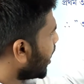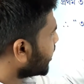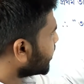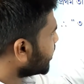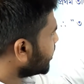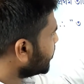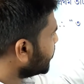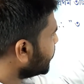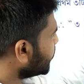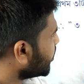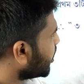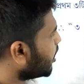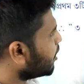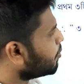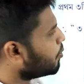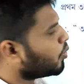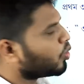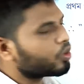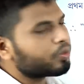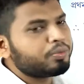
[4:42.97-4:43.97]
আটান্ন তাহলে
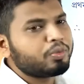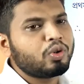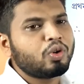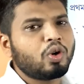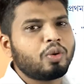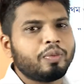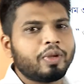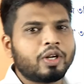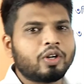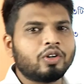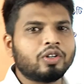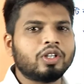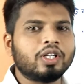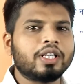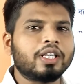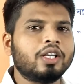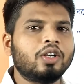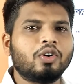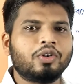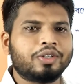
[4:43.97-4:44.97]
মোট মূল্য বের করতে
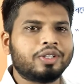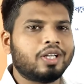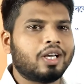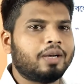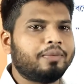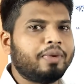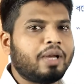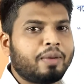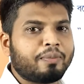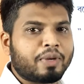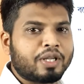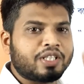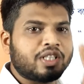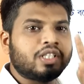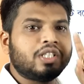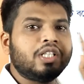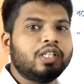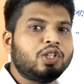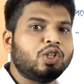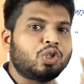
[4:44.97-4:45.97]
কি করতে হবে আমরা যে
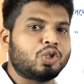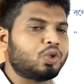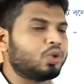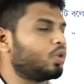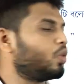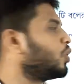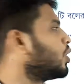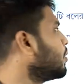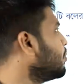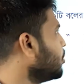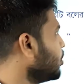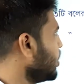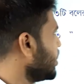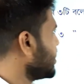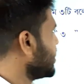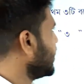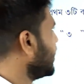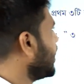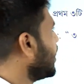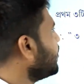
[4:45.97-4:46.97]
দ্বিতীয় সূত্রটা
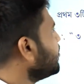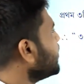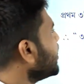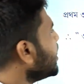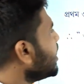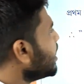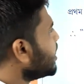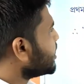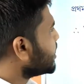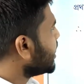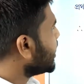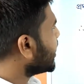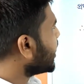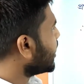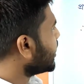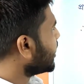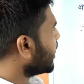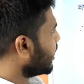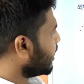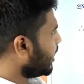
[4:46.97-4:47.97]
বলেছিলাম
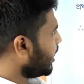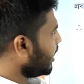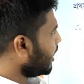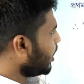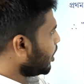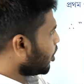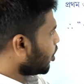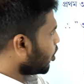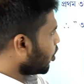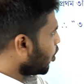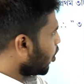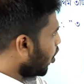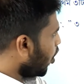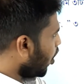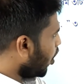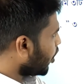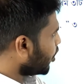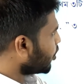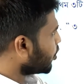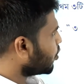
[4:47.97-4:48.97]
সেখানটাতে
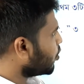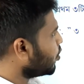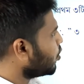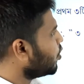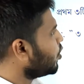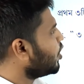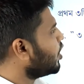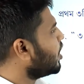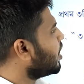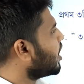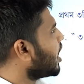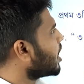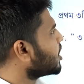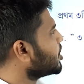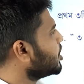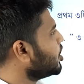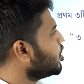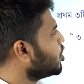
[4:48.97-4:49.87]
গড় গুণন রাশি